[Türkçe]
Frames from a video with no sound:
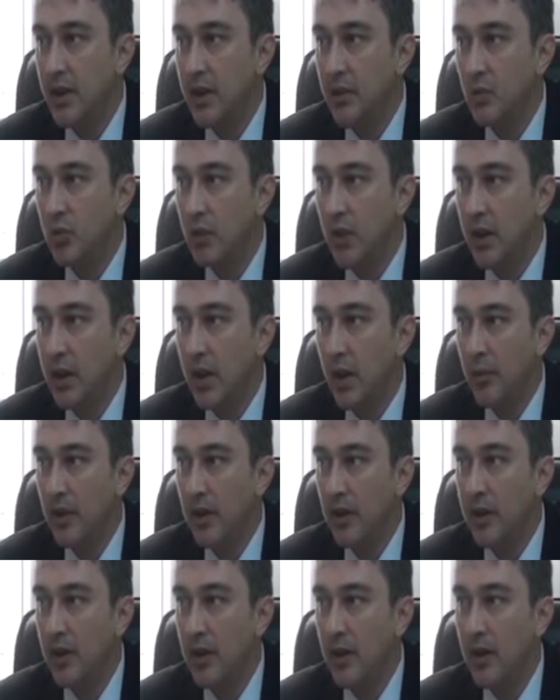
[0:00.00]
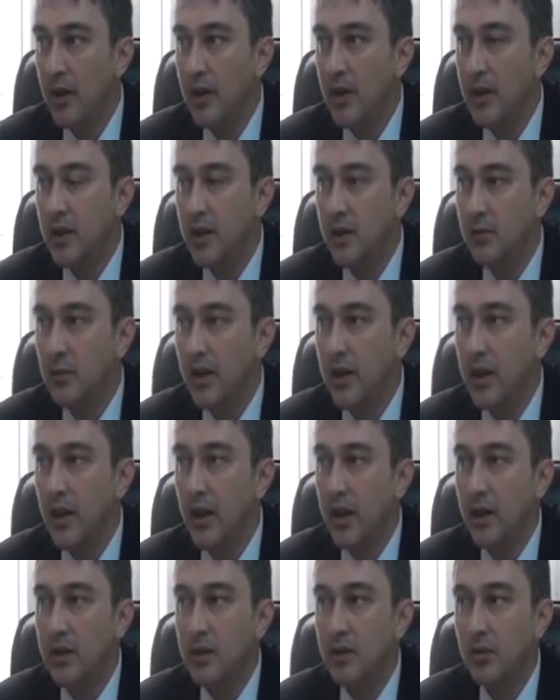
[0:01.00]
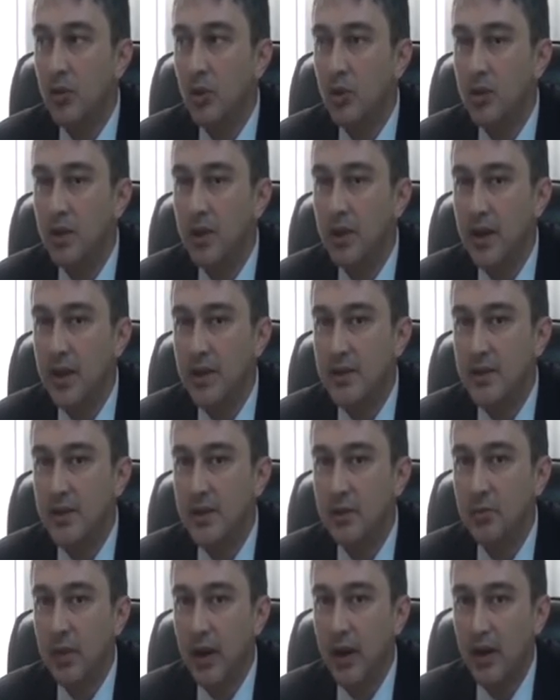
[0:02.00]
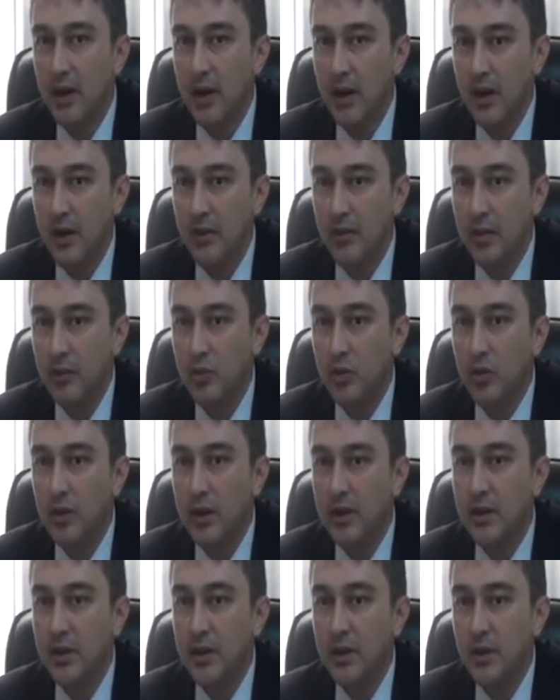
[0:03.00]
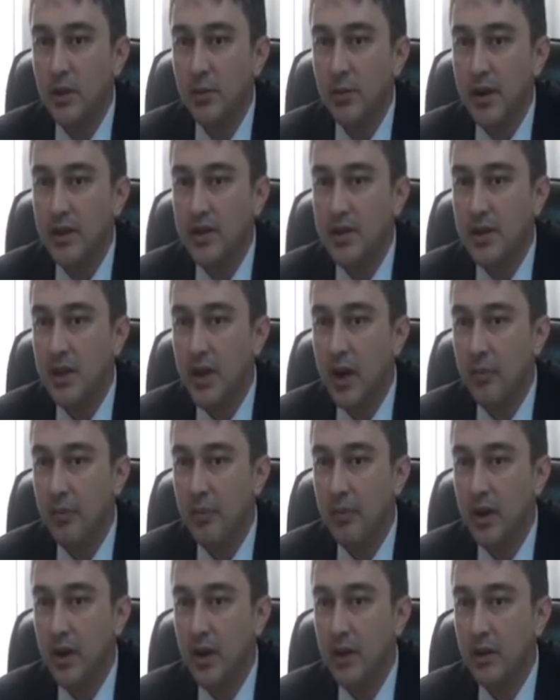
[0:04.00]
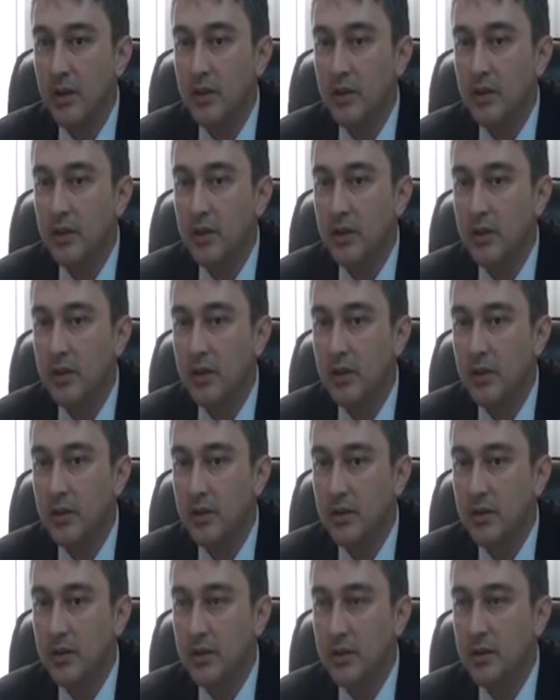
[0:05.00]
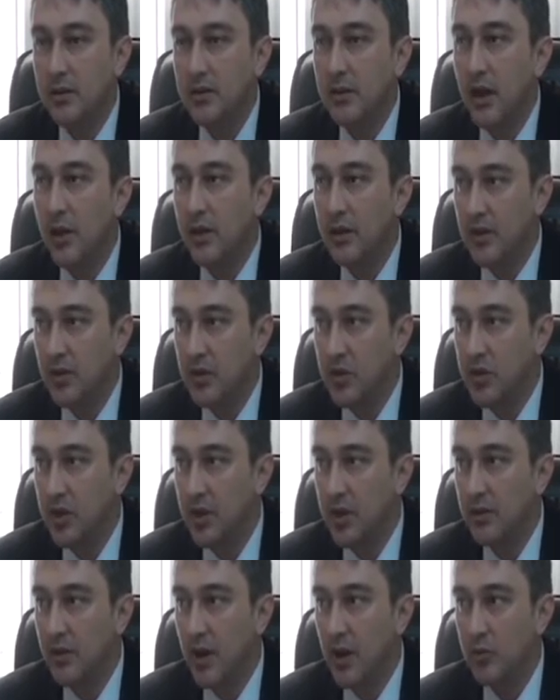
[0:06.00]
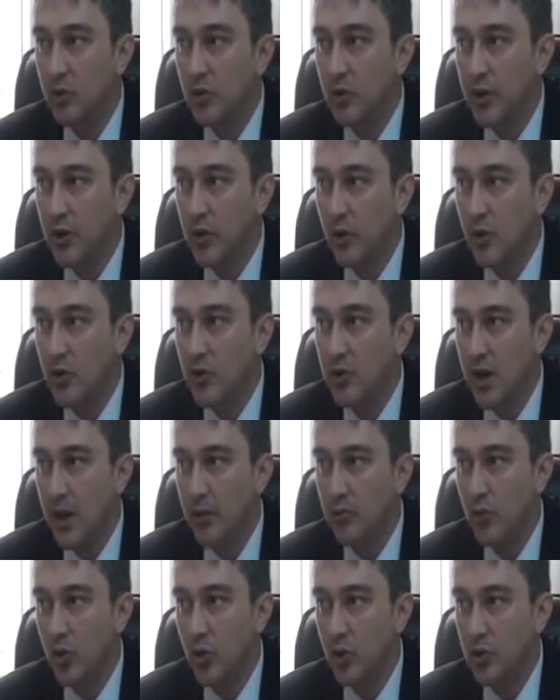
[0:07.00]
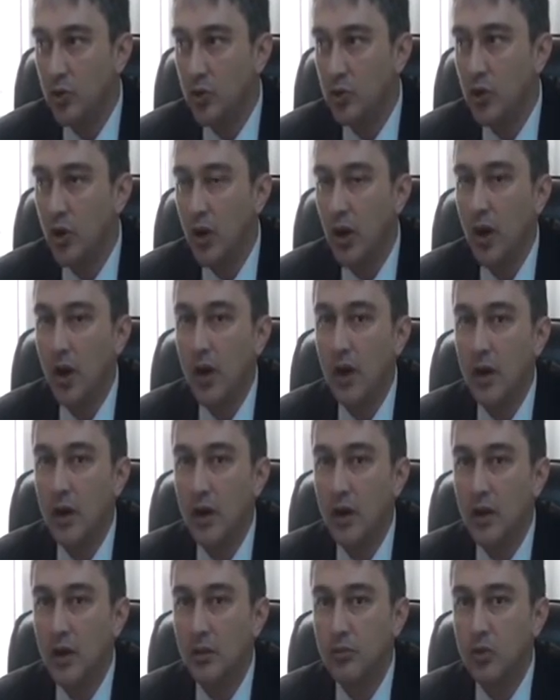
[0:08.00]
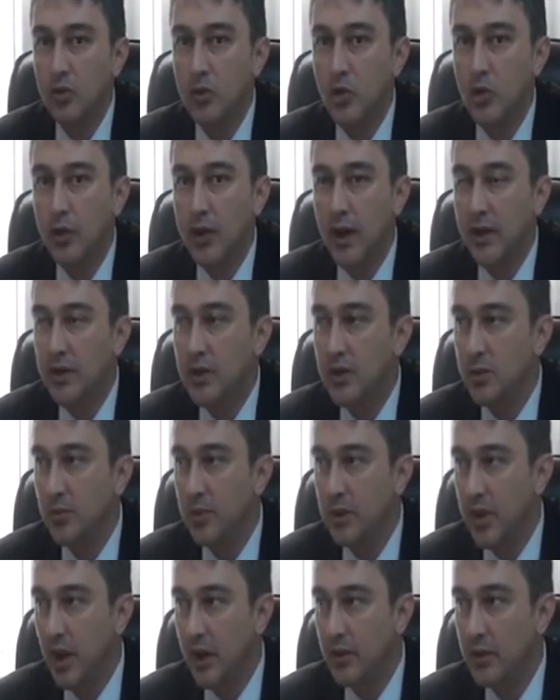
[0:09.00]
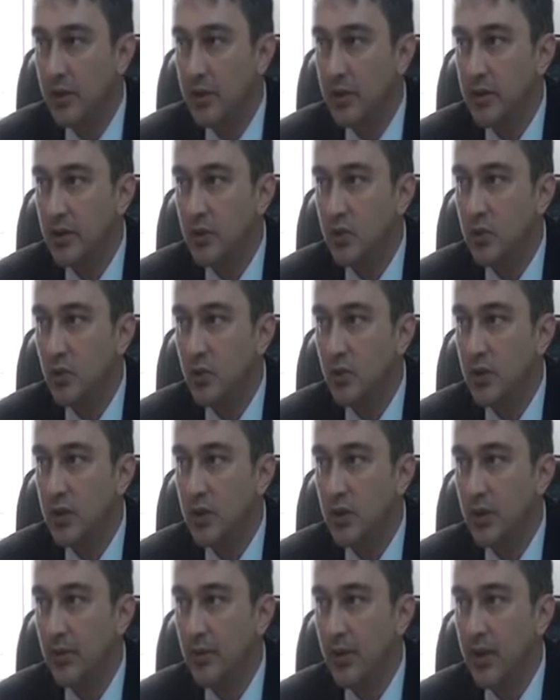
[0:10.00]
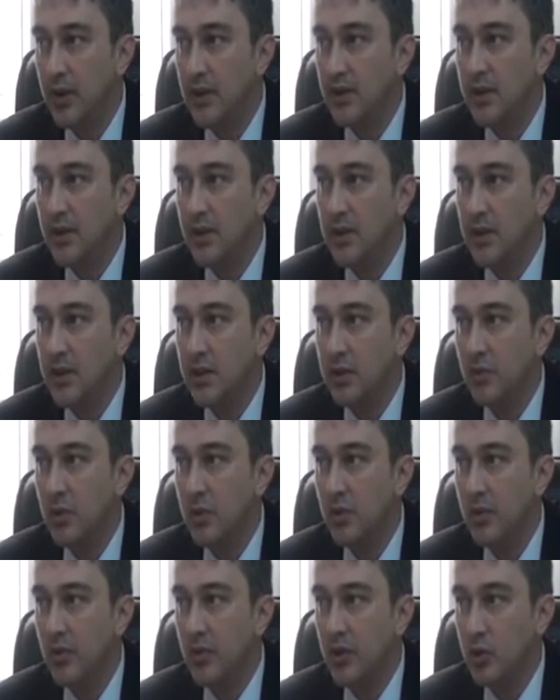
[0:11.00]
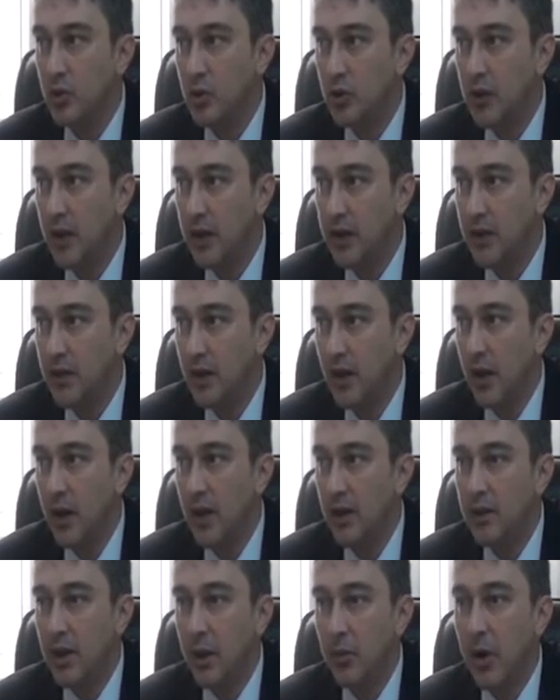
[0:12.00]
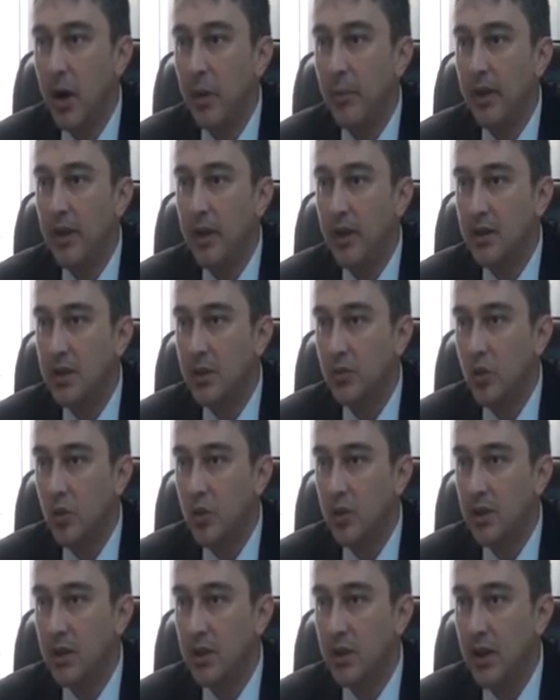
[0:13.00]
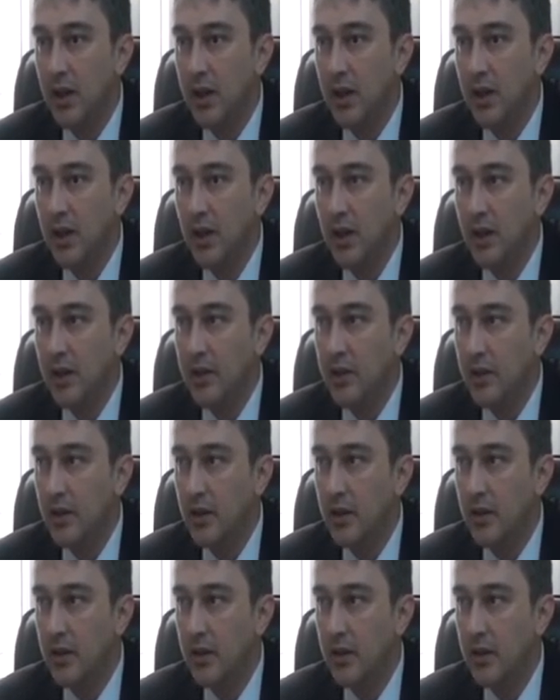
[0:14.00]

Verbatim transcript: gene buna rağmen hekimlere antibiyotik yazdırma ve bundan ilgili baskı yapma e, davranışları var. Bunları gözlemliyoruz. E, bu çok yanlış bir davranış. Çünkü grip ve nezle dediğim gibi virüslerin tamamen antibiyotikle e,